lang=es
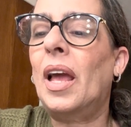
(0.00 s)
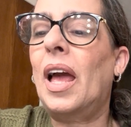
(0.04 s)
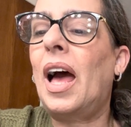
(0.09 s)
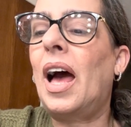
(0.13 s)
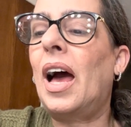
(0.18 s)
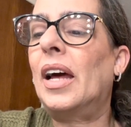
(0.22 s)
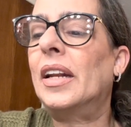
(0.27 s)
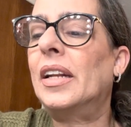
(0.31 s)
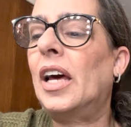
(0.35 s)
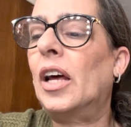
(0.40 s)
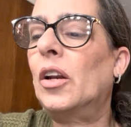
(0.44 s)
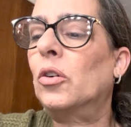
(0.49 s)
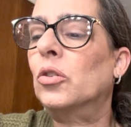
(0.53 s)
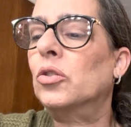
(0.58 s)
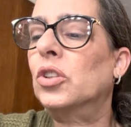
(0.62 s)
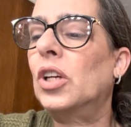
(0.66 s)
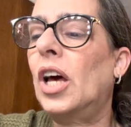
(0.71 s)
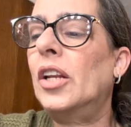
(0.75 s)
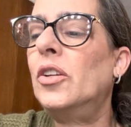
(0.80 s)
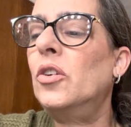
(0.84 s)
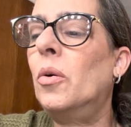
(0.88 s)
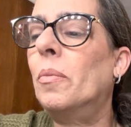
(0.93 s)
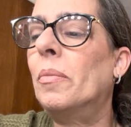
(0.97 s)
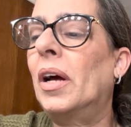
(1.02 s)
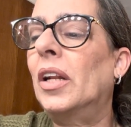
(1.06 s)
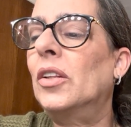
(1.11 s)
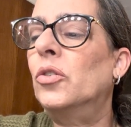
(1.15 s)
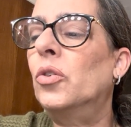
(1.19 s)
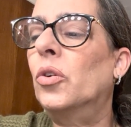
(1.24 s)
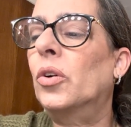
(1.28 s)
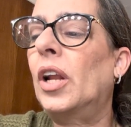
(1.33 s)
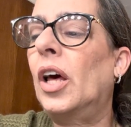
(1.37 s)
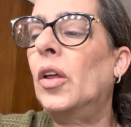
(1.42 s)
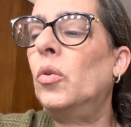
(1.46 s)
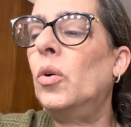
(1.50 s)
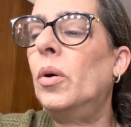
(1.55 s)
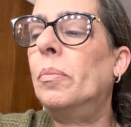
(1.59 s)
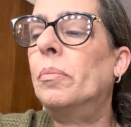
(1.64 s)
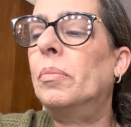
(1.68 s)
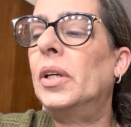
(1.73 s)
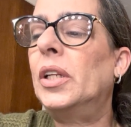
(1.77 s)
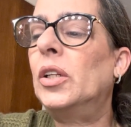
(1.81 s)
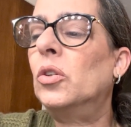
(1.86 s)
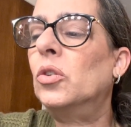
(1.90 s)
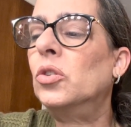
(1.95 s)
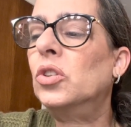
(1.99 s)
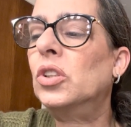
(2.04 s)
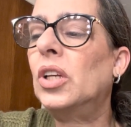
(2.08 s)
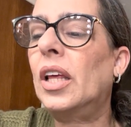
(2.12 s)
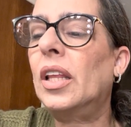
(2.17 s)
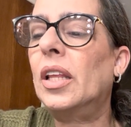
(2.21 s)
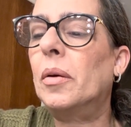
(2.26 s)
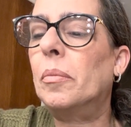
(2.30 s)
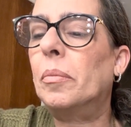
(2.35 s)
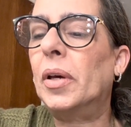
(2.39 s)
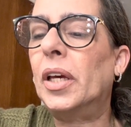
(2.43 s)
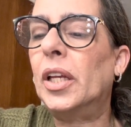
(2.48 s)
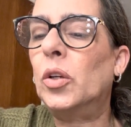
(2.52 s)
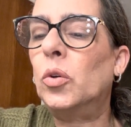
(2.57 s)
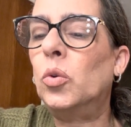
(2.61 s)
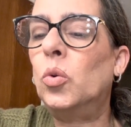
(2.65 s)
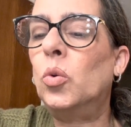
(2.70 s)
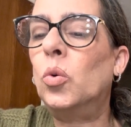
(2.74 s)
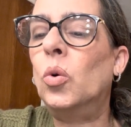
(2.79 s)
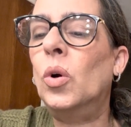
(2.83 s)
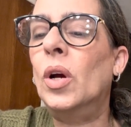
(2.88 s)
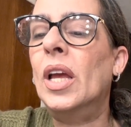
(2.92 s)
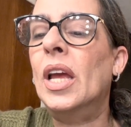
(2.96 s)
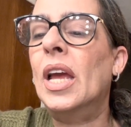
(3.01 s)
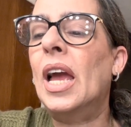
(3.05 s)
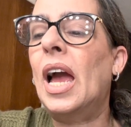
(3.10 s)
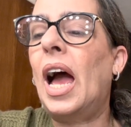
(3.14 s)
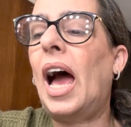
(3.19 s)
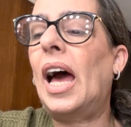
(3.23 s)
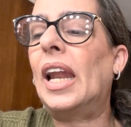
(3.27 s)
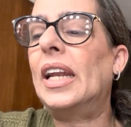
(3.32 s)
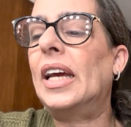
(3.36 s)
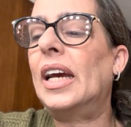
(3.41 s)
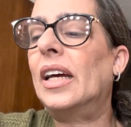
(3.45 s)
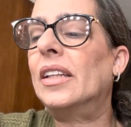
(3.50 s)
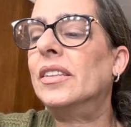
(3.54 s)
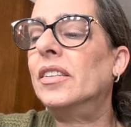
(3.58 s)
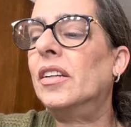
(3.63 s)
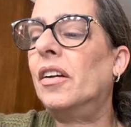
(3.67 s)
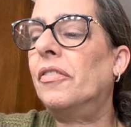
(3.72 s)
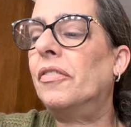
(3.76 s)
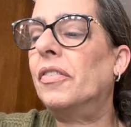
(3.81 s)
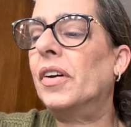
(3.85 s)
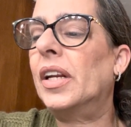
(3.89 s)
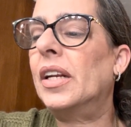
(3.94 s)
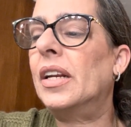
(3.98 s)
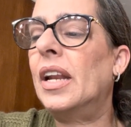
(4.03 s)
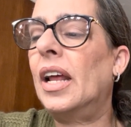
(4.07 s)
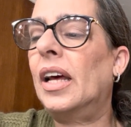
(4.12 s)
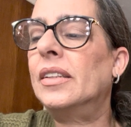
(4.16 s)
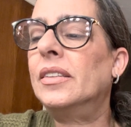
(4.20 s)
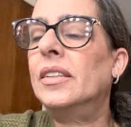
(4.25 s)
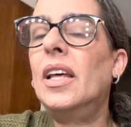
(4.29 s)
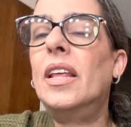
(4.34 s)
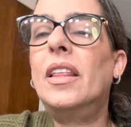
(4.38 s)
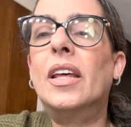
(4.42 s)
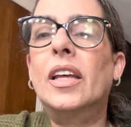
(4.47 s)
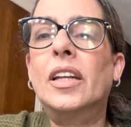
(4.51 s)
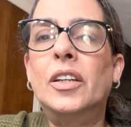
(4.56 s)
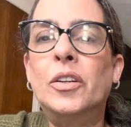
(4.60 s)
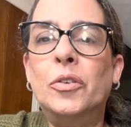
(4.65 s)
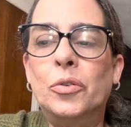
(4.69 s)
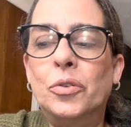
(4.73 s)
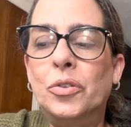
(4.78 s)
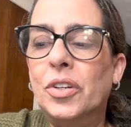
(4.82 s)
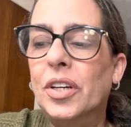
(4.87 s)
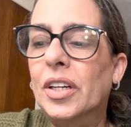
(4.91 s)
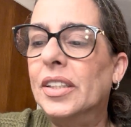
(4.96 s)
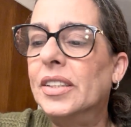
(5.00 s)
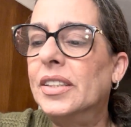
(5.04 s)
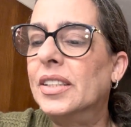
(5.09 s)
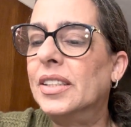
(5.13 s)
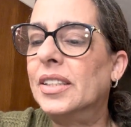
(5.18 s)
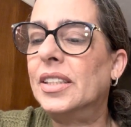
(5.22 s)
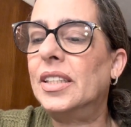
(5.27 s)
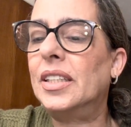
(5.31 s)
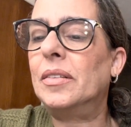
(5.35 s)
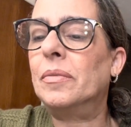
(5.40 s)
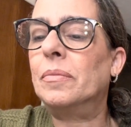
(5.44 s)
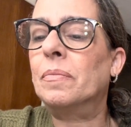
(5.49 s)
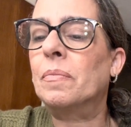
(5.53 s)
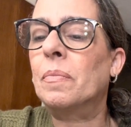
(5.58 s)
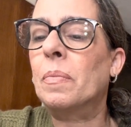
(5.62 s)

Ana Rosario Maldonado Espinosa de Perú, Alejandra Fernández de New Jersey,